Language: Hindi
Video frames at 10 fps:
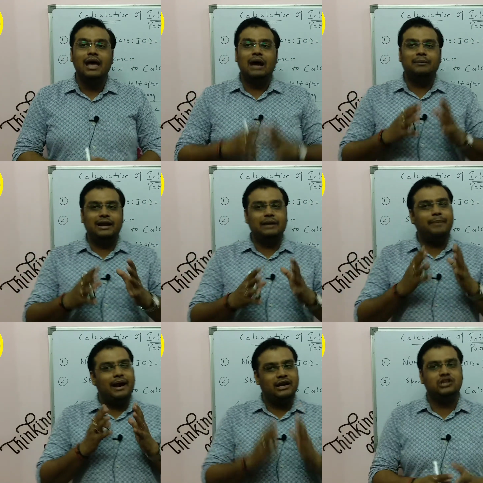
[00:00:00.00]
हमारे
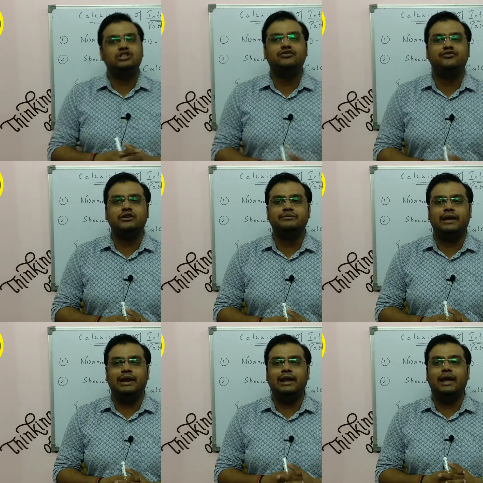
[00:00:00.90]
पार्टनरशिप फॉर्म
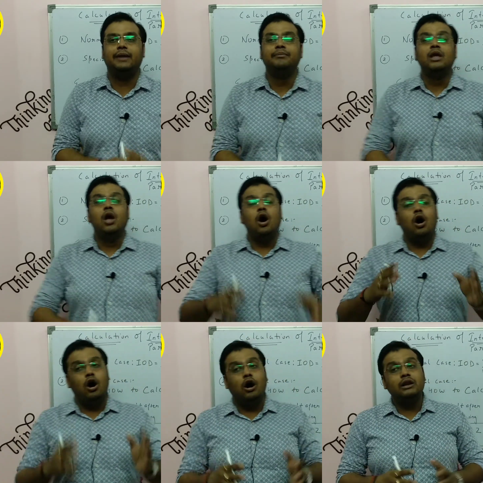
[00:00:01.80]
के लिए
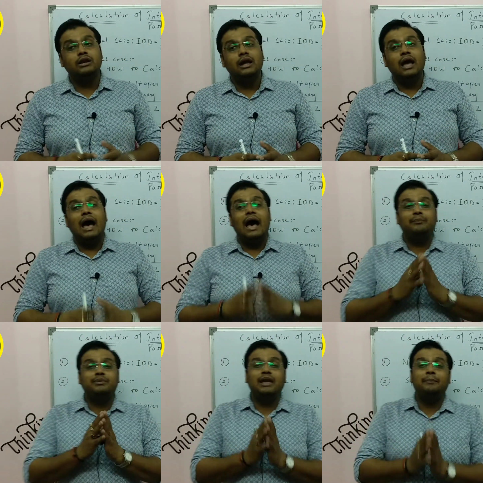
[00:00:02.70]
और
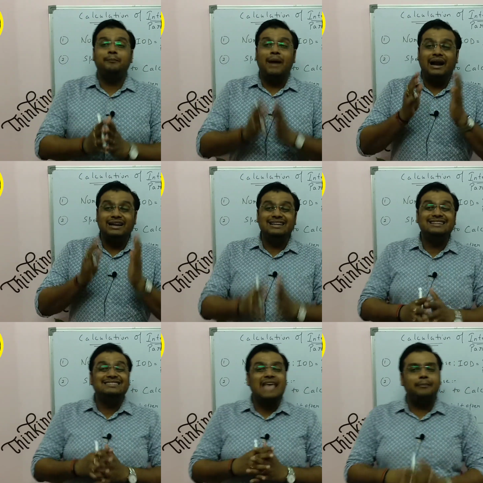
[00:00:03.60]
आपके
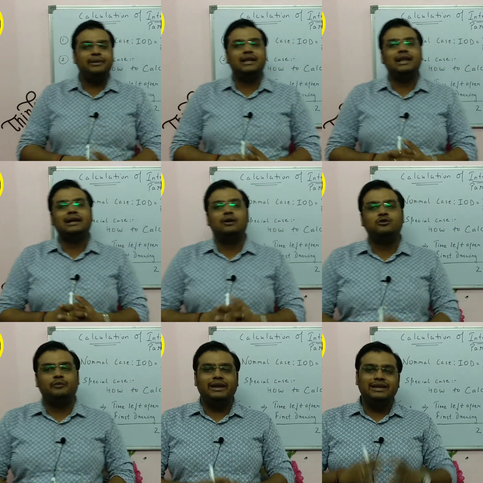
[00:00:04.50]
पार्टनर्स कैपिटल
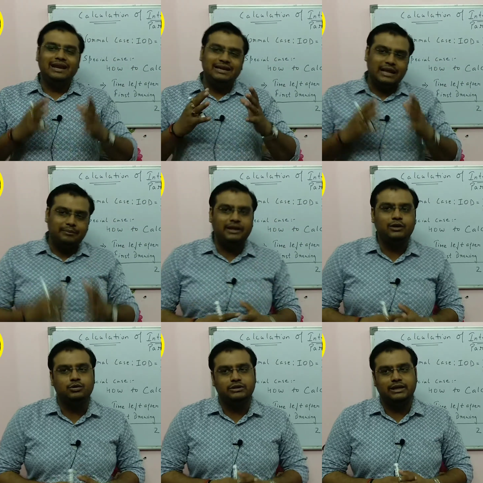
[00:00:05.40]
अकाउंट में ये
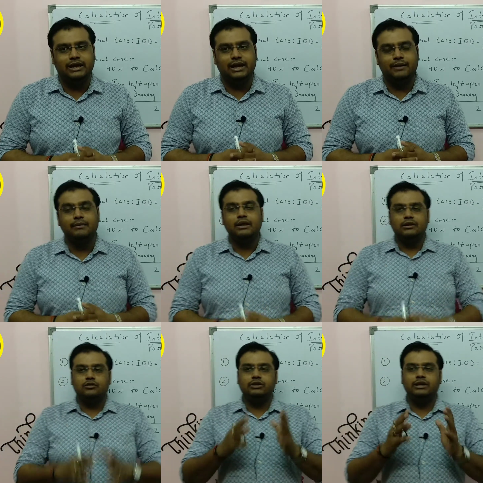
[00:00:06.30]
डेबिट होती है
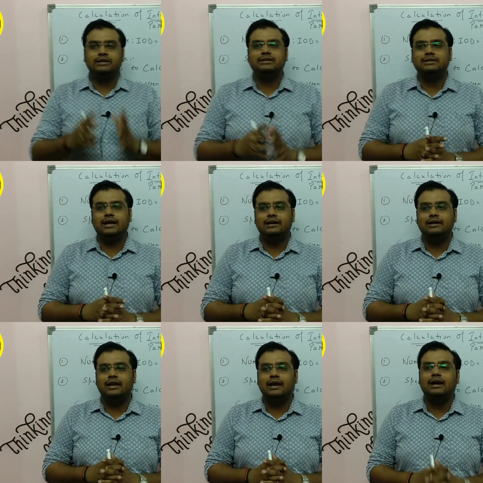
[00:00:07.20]
तो ये ये चीज़ ध्यान
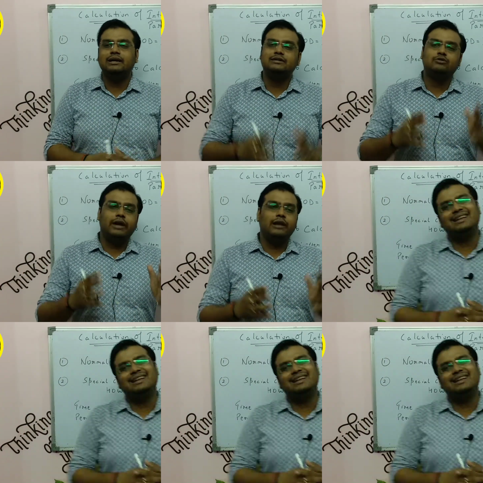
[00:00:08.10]
रखिएगा इसको क्या